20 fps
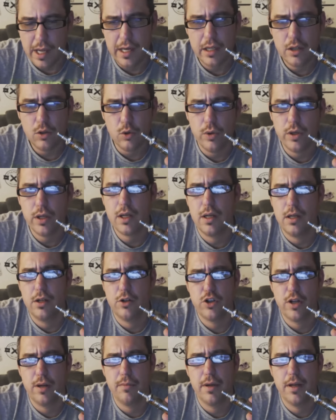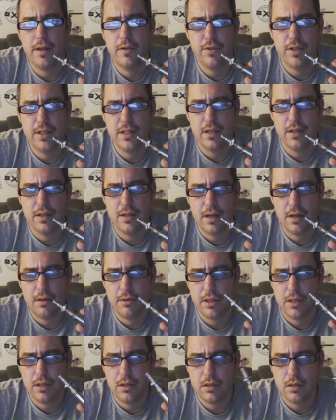Elektronik halt scheinbar effizienter
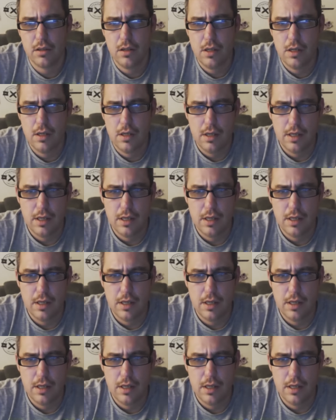arbeitet.